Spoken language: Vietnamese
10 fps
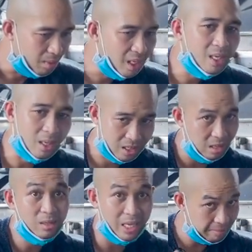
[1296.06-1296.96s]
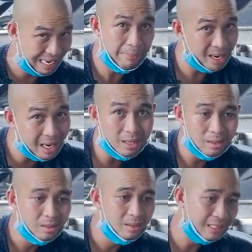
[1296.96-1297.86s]
bởi vì thực sự tiệm em á
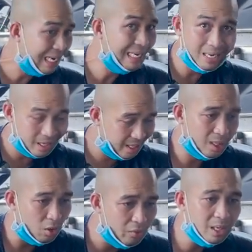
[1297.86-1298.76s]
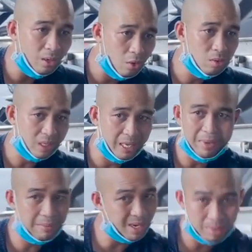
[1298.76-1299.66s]
ngay cả khi dịch covid luôn
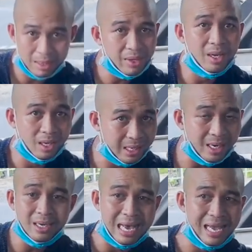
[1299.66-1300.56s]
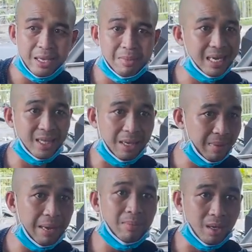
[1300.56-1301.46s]
tiệm em không cho giờ cho khách ở lại nhưng mà
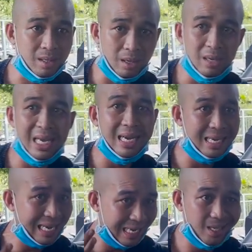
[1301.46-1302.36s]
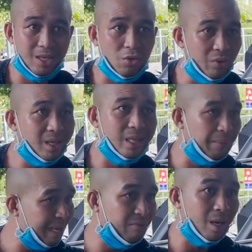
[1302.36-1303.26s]
tiệm em thực sự là ngay cả dịch covid
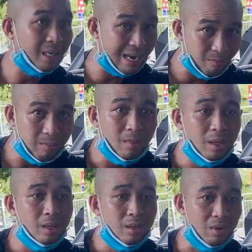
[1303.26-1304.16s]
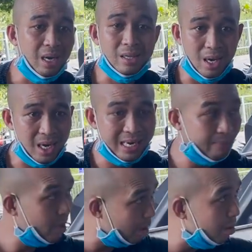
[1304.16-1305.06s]
tiệm em vẫn đông và nhờ anh
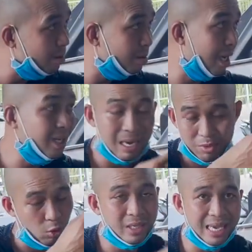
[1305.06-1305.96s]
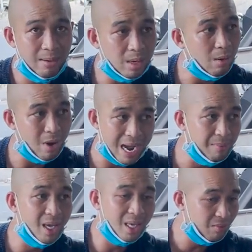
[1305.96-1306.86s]
em thương đó thì ông chủ xe ông có
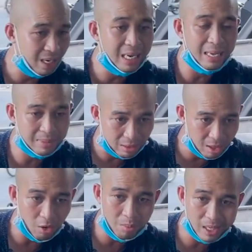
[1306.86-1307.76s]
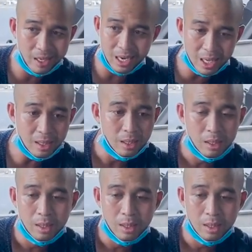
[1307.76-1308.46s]
qua biết chứ không phải là em sợ lồn hay gì hết